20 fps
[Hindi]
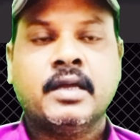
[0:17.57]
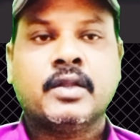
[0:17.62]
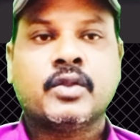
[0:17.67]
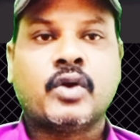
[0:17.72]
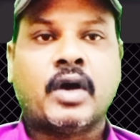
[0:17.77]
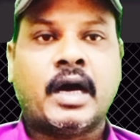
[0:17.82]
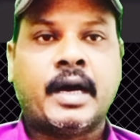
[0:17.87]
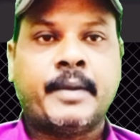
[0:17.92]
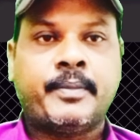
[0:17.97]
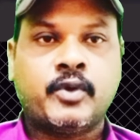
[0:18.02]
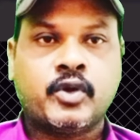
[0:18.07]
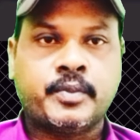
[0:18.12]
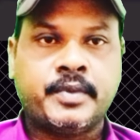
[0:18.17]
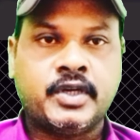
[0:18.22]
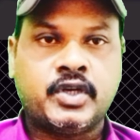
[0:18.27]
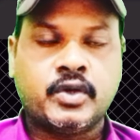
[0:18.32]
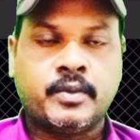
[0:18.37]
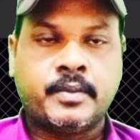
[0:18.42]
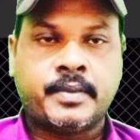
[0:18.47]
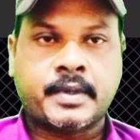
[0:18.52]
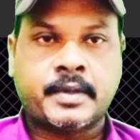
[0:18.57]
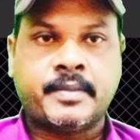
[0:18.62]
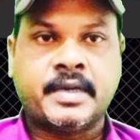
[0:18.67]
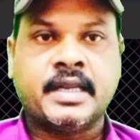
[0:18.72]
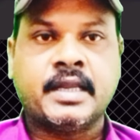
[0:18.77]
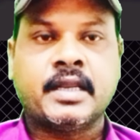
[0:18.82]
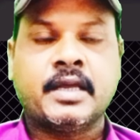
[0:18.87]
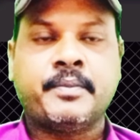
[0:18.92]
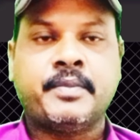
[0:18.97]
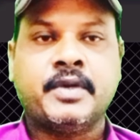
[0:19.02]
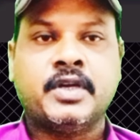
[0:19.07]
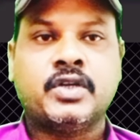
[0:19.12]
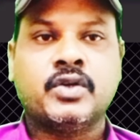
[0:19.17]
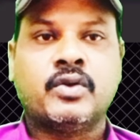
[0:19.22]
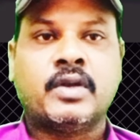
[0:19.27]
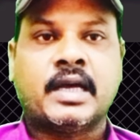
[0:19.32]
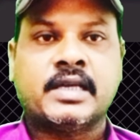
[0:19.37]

तो आप लोग वीडियो पर बने रहें वीडियो